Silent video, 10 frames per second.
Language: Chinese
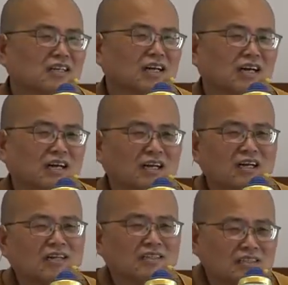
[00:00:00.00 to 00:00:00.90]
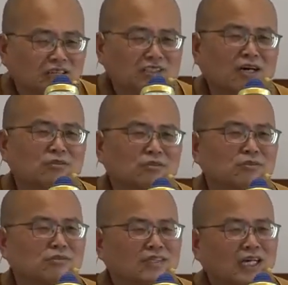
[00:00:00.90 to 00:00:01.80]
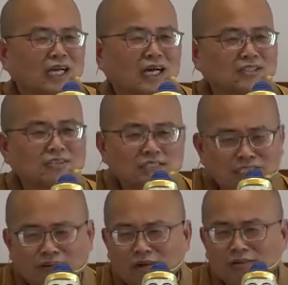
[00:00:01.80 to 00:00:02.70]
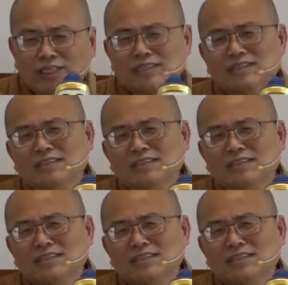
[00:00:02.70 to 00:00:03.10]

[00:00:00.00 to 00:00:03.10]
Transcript: 啊，你要超度。啊，就地藏法会，